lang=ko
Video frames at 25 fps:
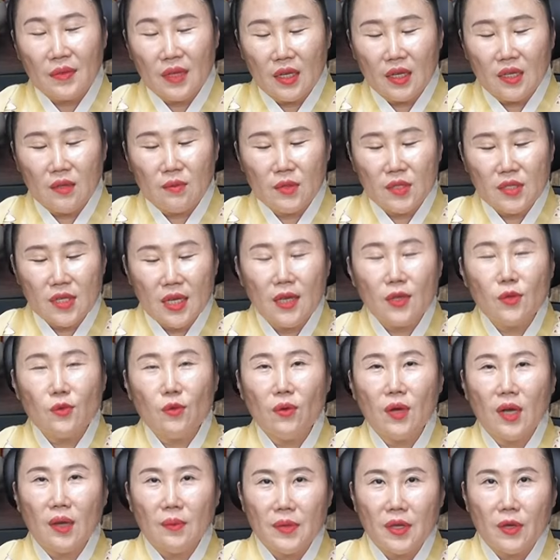그러면
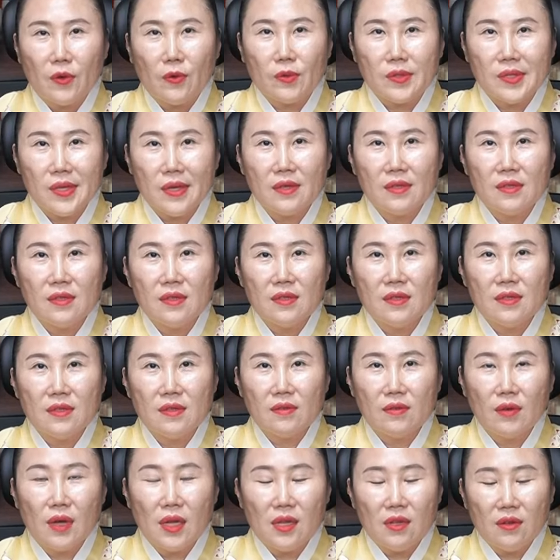생동감 있고
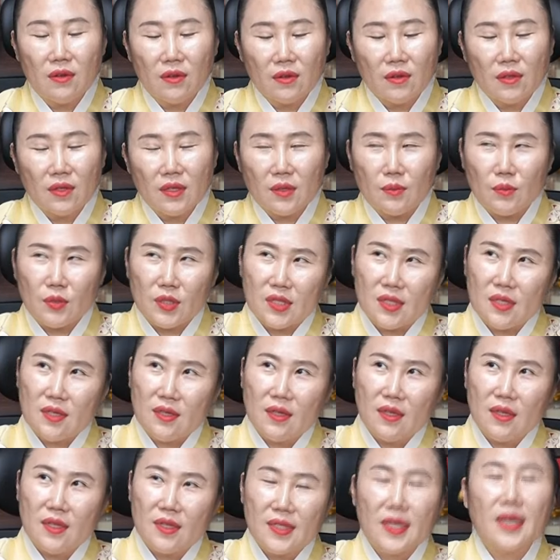생활력 그 뭐지
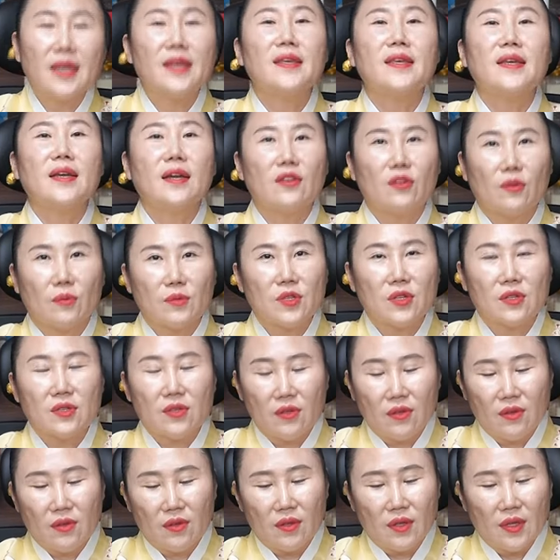생기가
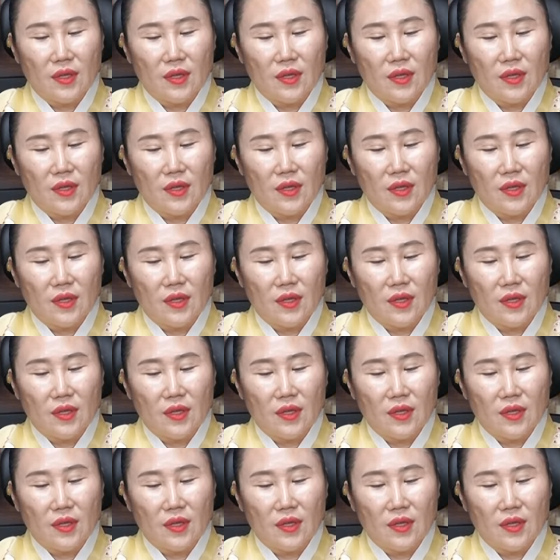넘쳐서